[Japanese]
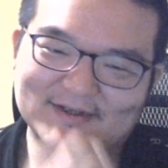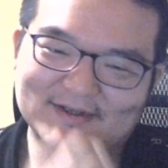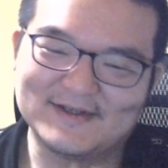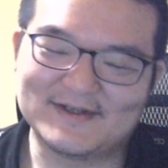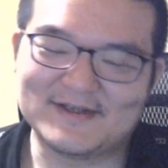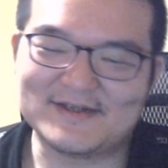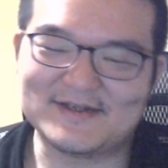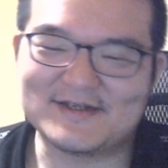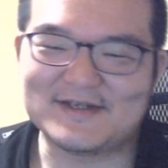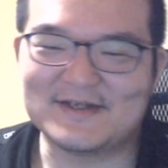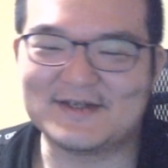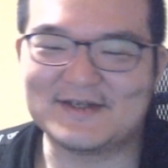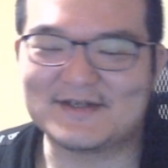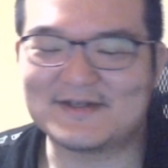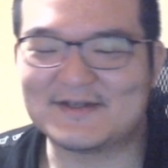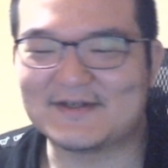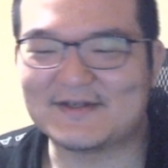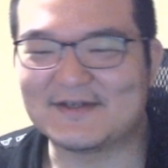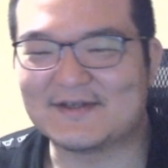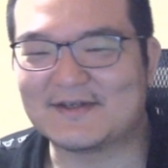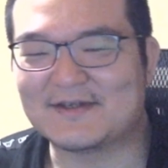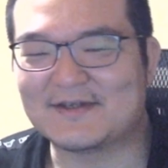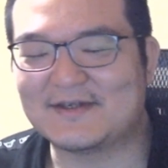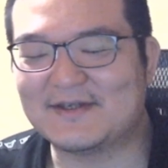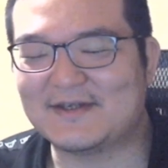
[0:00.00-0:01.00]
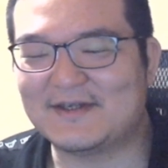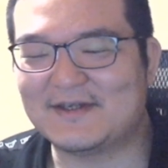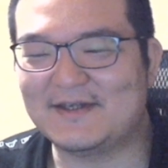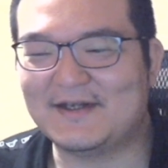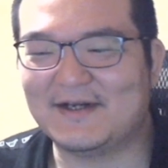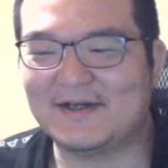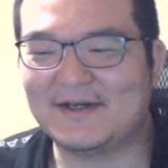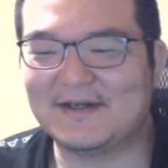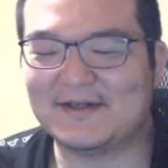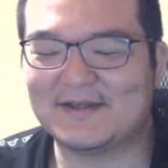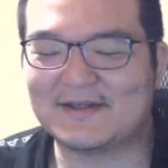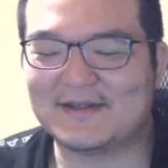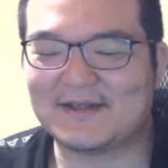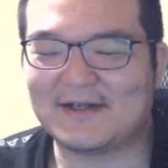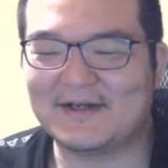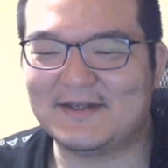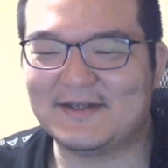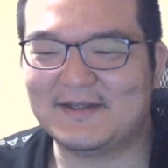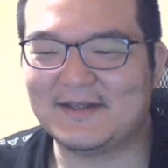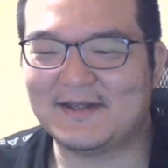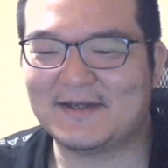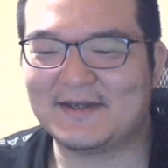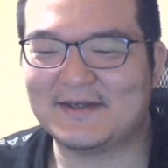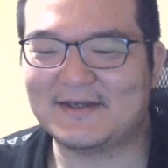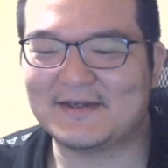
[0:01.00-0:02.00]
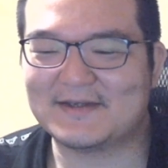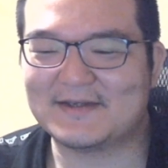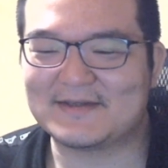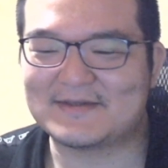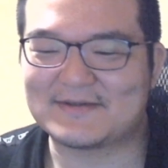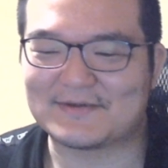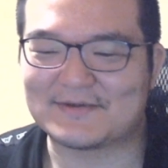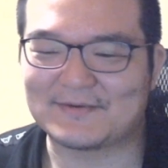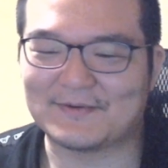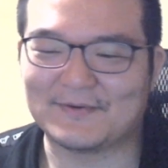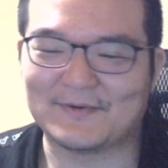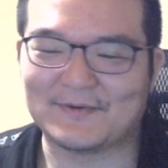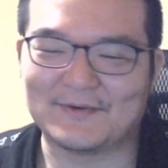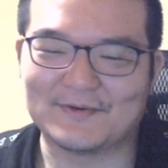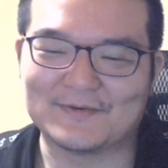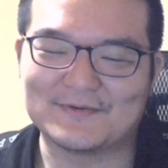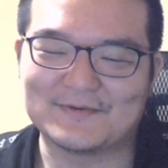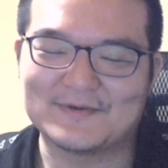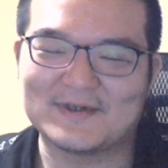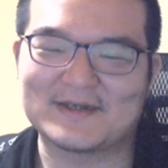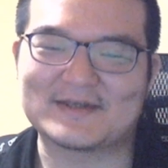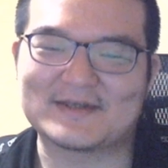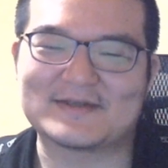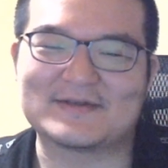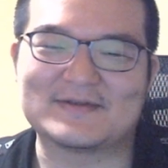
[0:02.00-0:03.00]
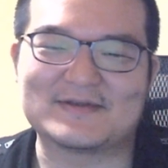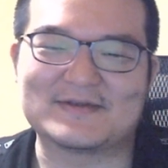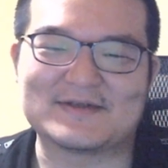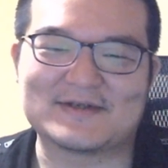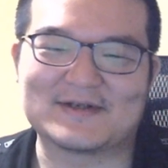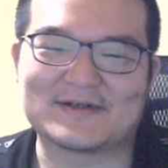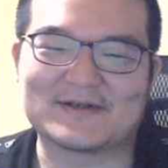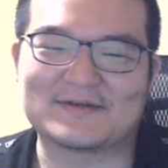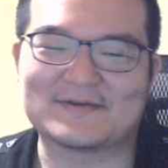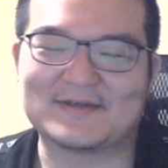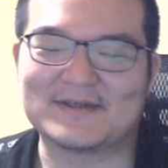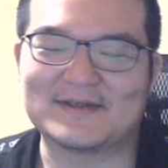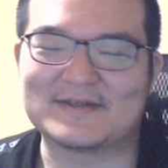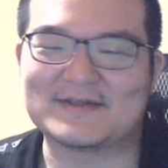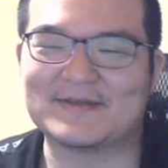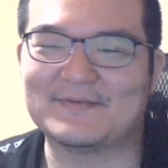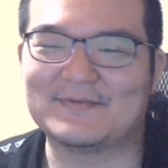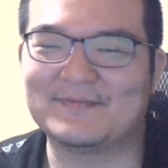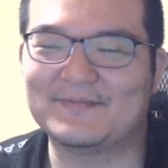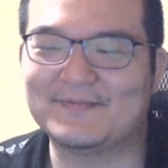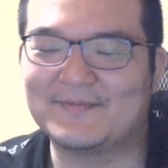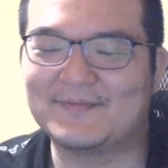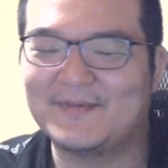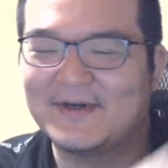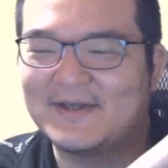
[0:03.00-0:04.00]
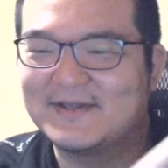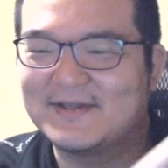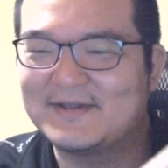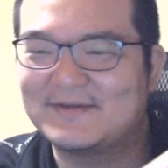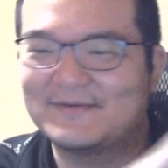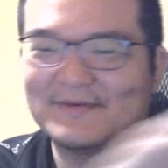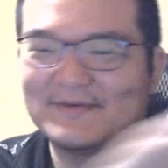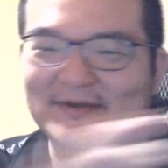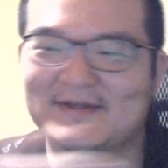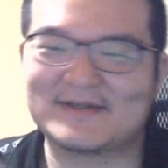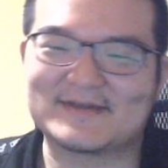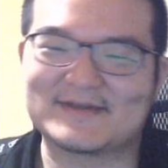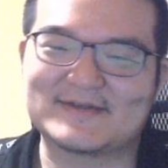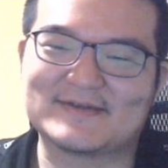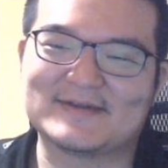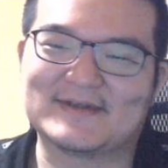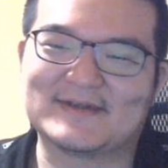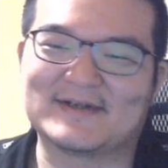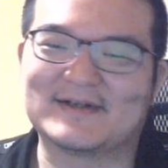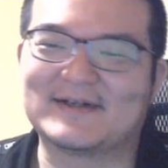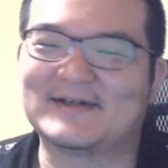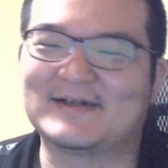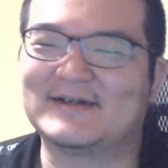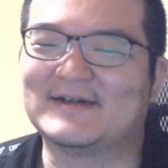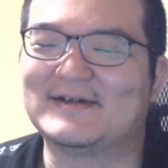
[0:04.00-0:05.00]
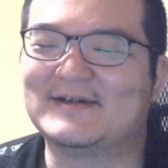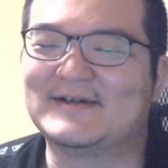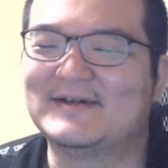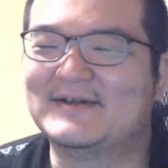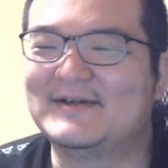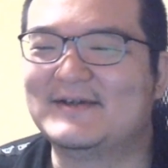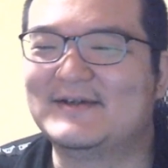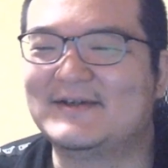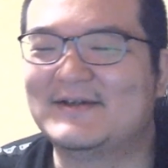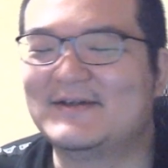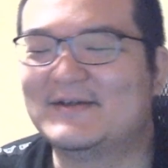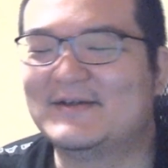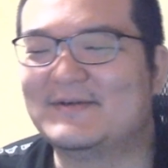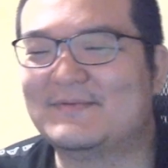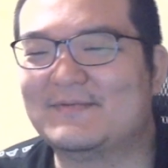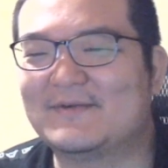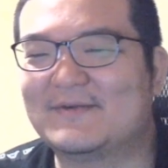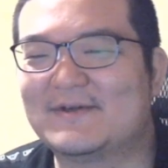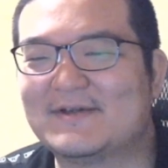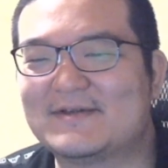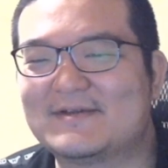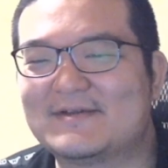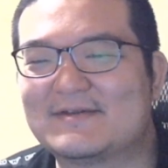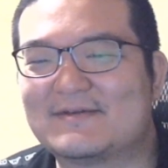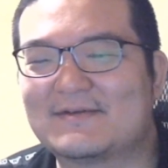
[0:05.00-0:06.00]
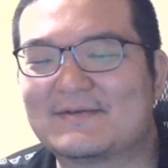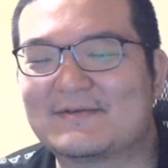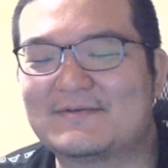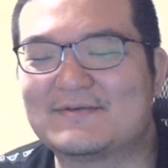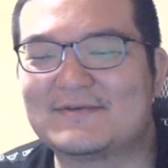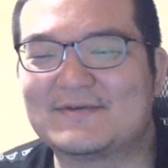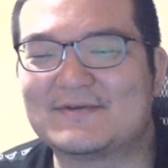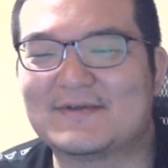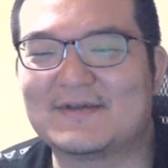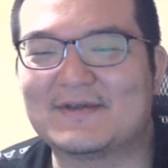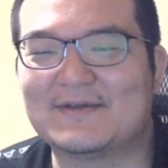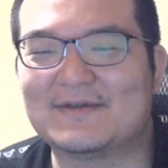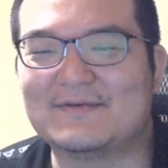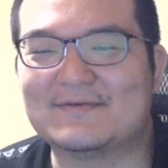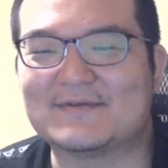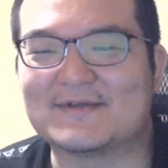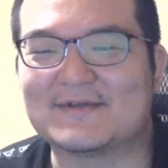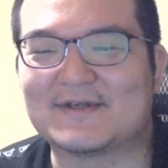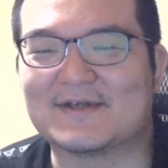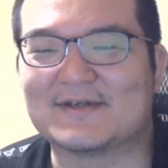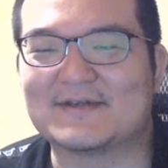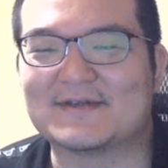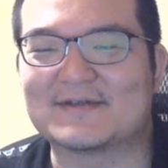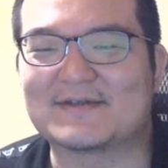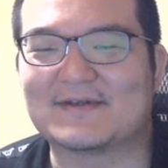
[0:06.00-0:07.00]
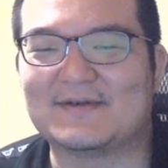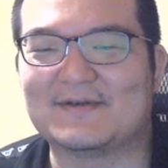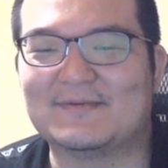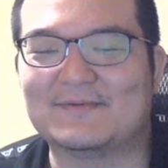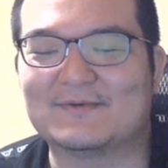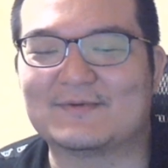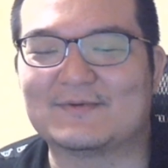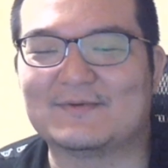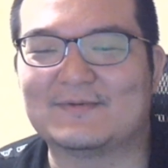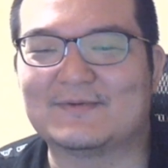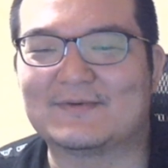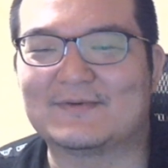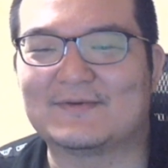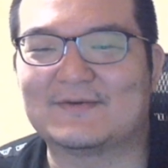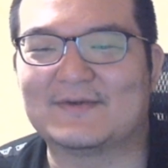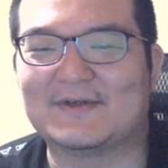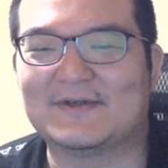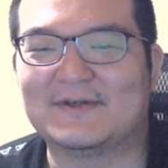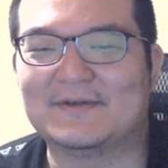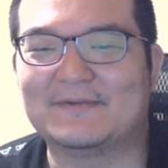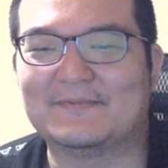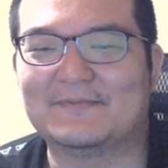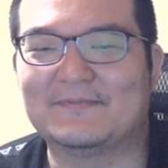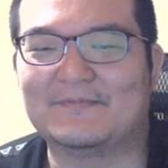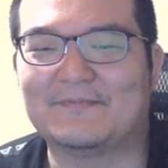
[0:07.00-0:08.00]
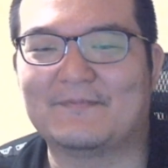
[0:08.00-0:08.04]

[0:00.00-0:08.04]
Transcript: 一日にいら足りないやつを増やすんじゃなくて全般増やすんだから、バランスは崩れてるんじゃないですか、もともとね。